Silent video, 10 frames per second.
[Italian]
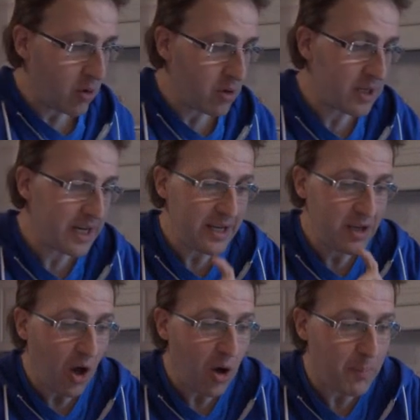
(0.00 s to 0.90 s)
conti,
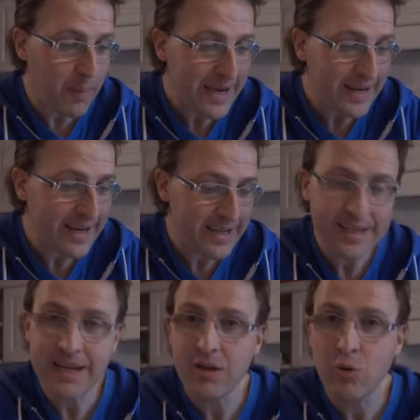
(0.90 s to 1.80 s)
no, perde
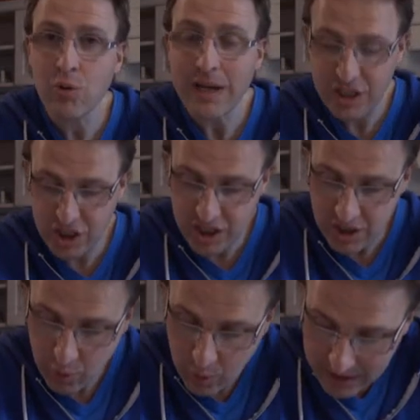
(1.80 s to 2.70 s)
addirittura
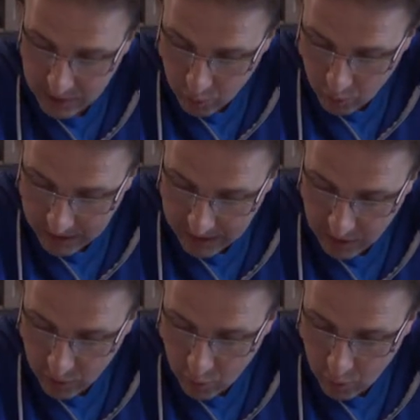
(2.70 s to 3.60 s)
5 a
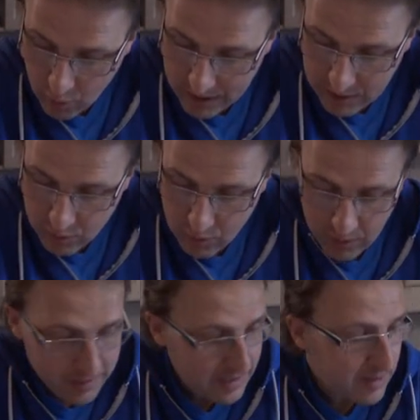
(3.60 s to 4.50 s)
2, 2
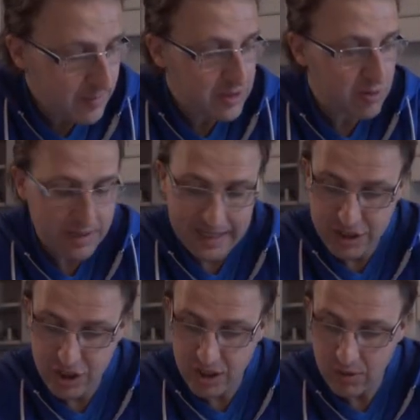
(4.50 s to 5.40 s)
dunque per l'Arabia
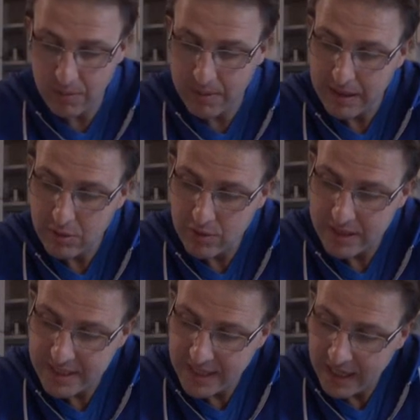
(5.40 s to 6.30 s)
Saudita, 5 per la
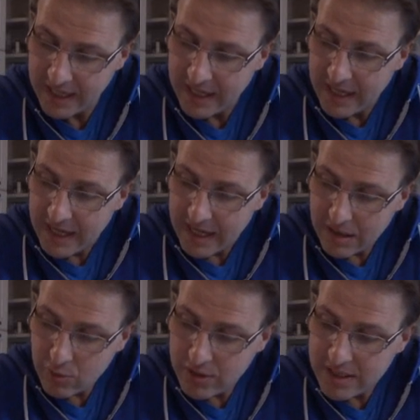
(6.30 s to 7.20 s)
Tunisia,
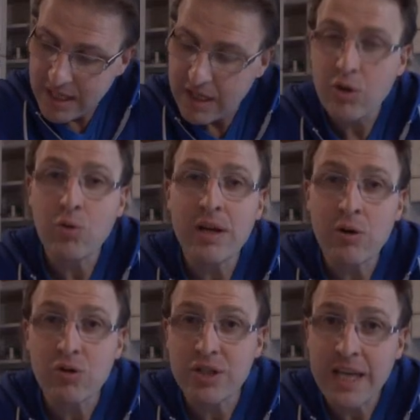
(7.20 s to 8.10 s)
la Tunisia chiude
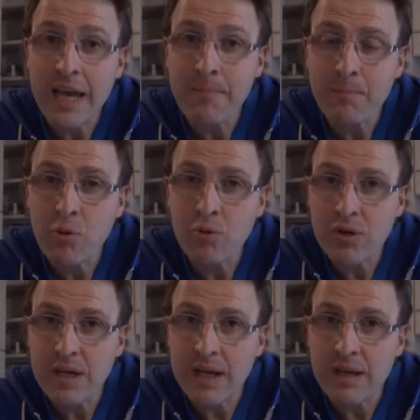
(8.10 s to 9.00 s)
con 6
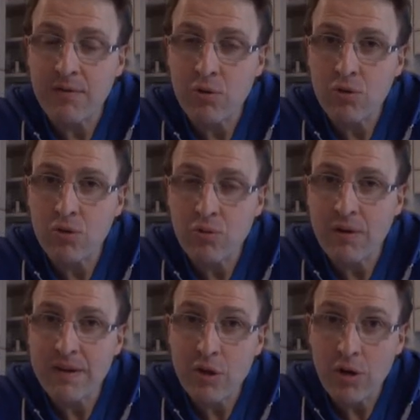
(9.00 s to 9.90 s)
punti, frutto di
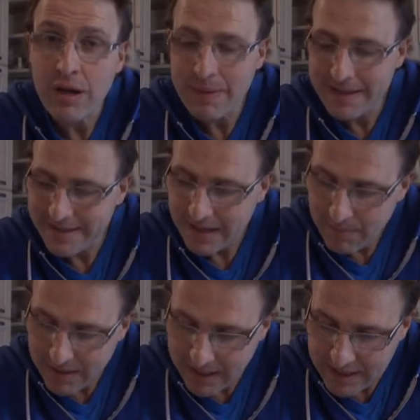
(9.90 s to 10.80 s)
una vittoria e ben 3
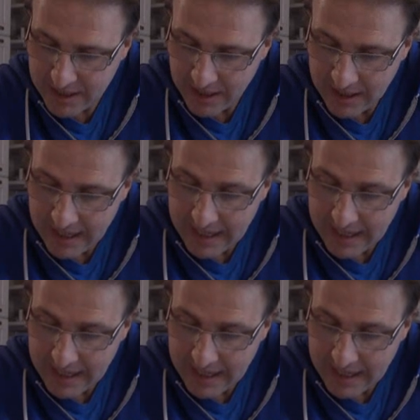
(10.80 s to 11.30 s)
pareggi,